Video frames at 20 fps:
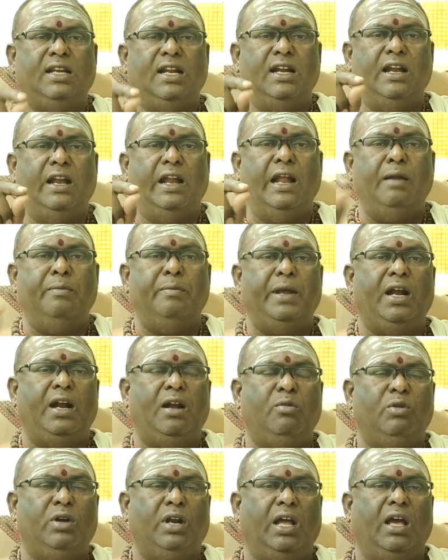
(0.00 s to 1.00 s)
சில
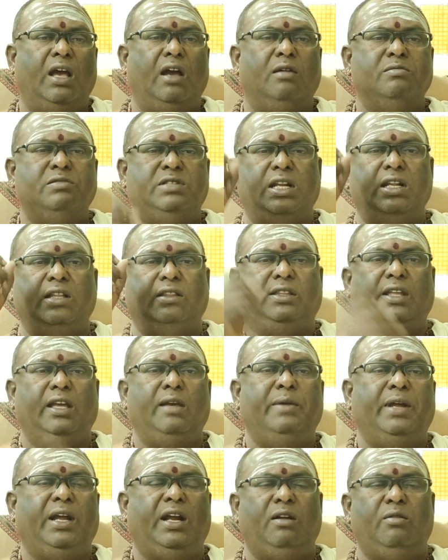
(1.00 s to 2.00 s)
நன்மைகள் உண்டாகும் சில
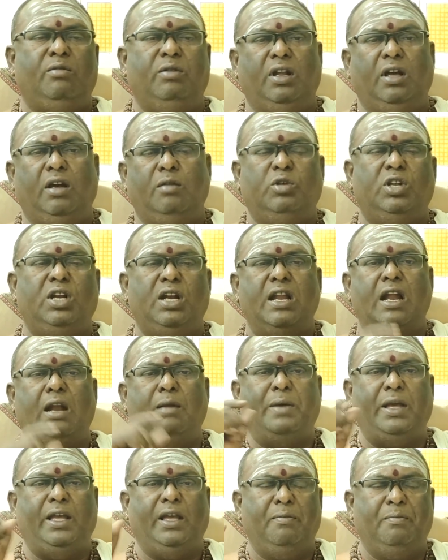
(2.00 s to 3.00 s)
தீமைகள் உண்டாகும் முதல்ல
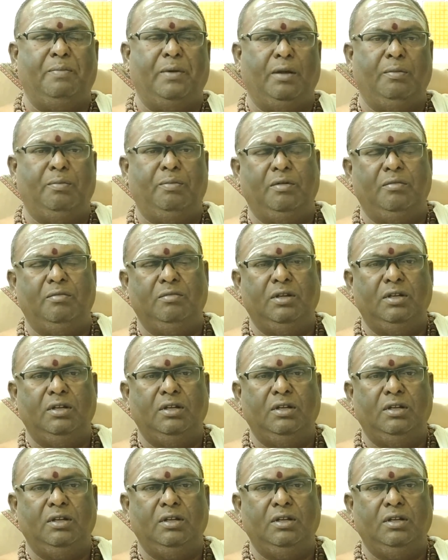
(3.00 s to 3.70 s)
நன்மையை பார்ப்போம்